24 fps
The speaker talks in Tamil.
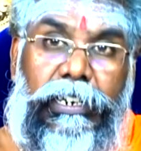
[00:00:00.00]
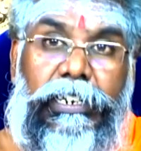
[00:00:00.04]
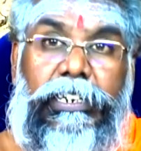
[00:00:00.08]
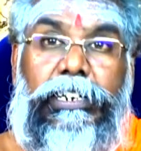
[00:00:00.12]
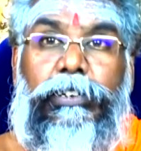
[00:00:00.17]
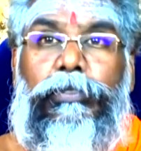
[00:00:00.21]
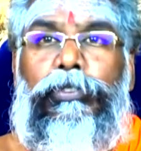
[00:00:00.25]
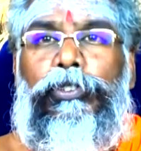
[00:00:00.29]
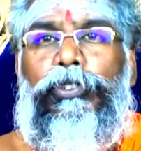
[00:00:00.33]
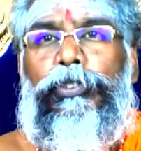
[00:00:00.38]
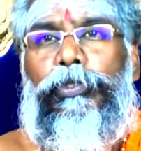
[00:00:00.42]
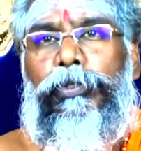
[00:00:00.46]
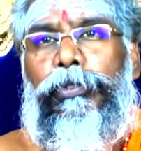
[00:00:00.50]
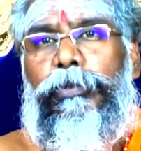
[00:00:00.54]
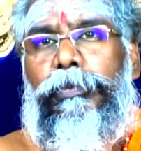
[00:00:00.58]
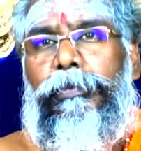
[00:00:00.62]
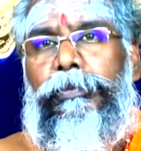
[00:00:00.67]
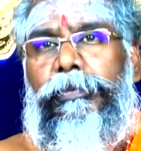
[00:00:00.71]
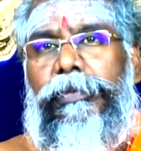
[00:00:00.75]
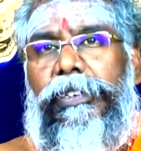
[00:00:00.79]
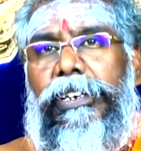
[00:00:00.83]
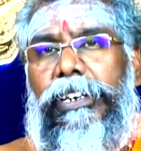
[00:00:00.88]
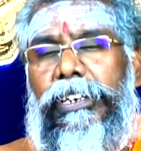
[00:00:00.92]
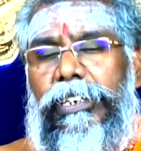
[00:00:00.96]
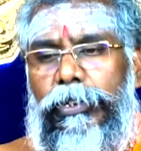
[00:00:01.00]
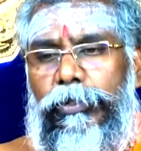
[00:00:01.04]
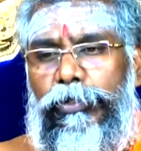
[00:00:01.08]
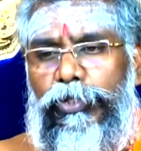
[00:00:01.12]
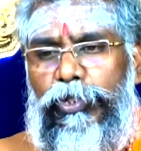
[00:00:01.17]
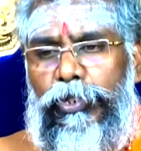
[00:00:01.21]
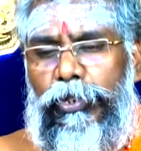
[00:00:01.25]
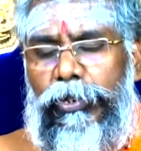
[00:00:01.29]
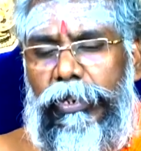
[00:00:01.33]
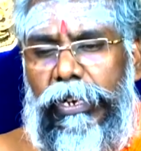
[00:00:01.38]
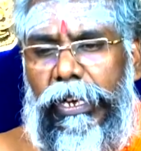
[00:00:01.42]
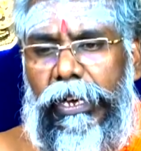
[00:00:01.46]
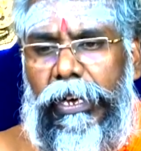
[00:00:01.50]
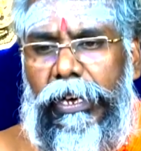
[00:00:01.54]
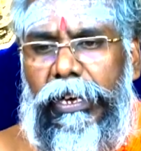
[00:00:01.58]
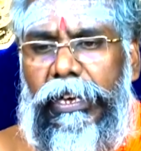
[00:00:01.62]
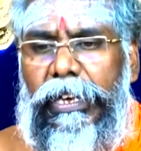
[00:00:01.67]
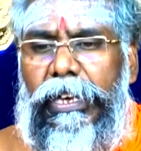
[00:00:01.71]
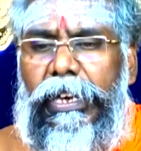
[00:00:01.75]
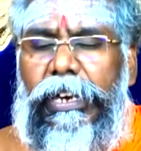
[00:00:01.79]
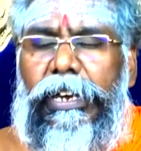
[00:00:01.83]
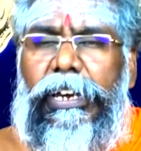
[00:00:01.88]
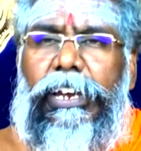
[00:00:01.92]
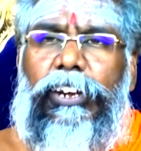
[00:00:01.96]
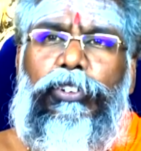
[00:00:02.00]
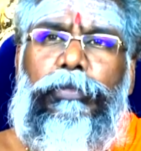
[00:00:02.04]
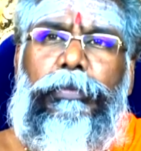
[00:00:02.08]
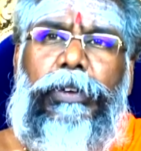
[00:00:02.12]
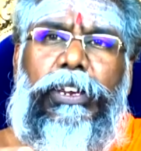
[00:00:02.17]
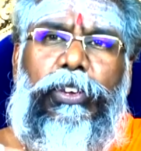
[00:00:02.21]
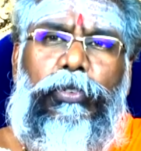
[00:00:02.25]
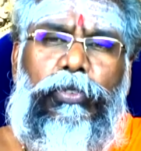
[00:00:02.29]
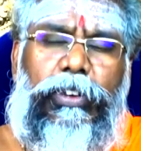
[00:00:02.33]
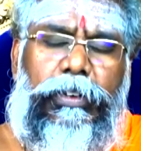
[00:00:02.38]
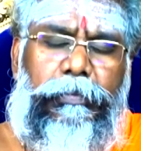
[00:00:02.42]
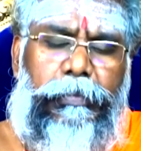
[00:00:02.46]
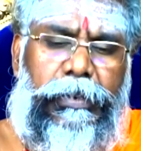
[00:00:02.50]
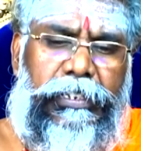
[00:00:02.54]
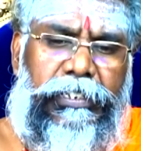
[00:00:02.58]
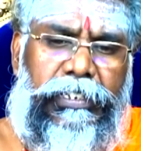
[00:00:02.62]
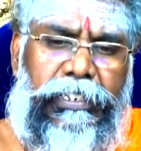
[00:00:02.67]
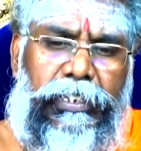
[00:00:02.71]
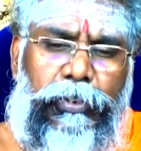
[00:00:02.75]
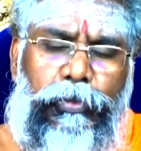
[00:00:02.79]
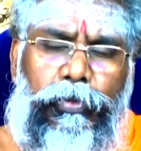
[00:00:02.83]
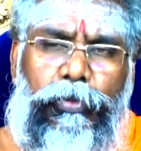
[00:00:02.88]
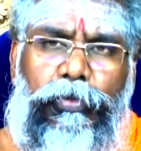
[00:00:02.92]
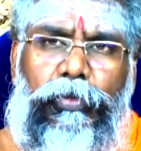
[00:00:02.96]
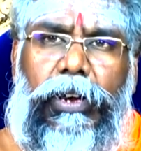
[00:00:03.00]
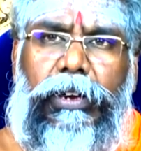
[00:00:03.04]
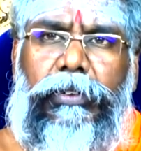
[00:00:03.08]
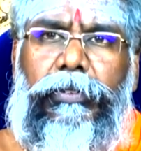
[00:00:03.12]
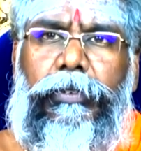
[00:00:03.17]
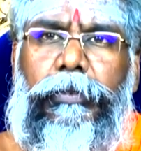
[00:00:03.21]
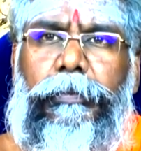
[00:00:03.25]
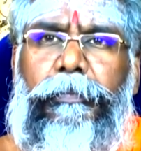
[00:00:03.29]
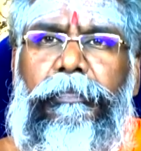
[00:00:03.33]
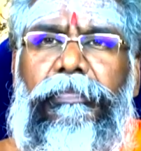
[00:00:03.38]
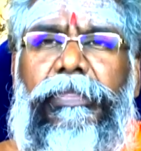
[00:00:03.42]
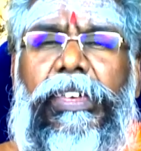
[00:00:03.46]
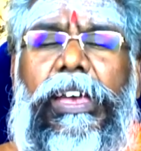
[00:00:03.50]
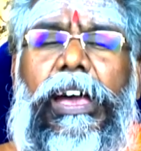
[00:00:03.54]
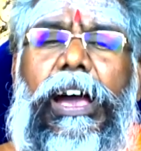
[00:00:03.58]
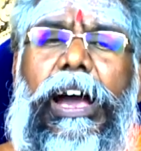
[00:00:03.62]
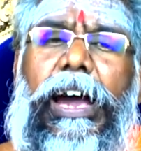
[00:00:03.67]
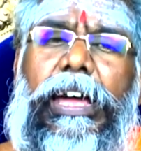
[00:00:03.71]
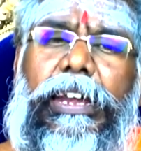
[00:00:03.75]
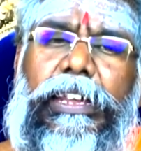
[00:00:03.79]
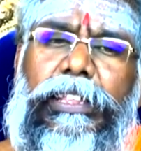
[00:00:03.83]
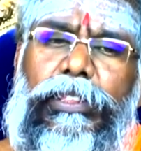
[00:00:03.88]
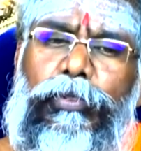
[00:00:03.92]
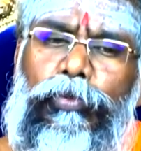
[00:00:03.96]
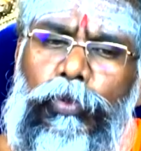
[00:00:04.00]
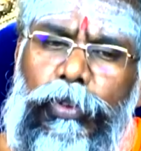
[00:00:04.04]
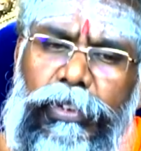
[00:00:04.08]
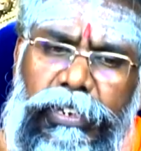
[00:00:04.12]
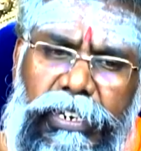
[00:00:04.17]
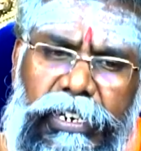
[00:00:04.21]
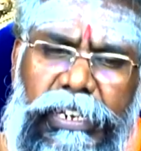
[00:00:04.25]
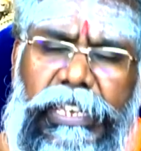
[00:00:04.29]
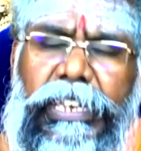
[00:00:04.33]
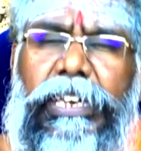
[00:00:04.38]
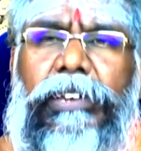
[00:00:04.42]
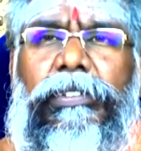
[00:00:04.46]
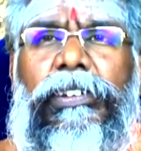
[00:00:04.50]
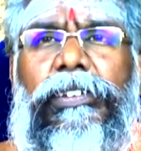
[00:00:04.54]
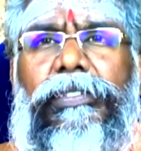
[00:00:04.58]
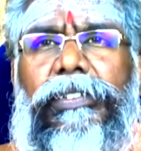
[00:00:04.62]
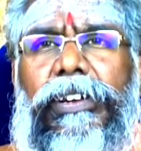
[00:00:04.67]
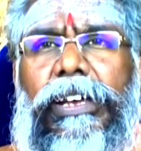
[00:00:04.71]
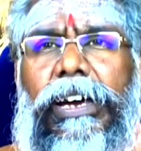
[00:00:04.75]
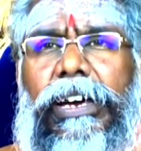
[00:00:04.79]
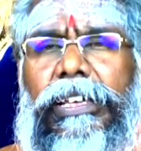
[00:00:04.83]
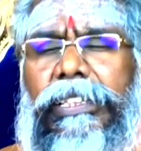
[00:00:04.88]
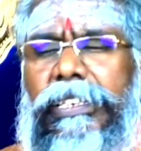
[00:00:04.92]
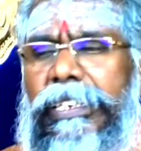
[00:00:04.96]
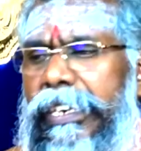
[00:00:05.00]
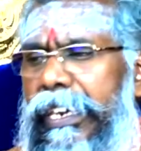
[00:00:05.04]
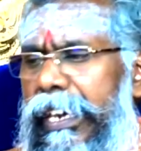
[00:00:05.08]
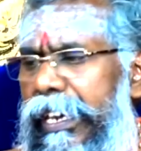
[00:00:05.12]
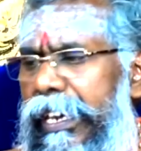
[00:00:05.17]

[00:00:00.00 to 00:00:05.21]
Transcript: கெடுக்க வச்சுவிடும் கெடுக்க வச்சிடும்னா கணவன் மனைக்குள்ளே பிரச்சனையை உருவாக்கும் அல்லது ஒன்றிணையவே விடாது